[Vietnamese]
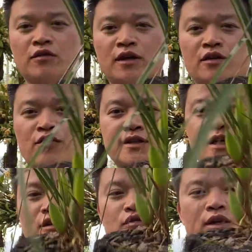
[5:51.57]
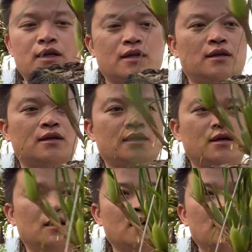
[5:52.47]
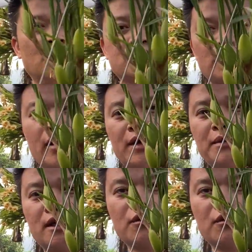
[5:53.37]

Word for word: này quá xinh luôn à, chậu này em để cho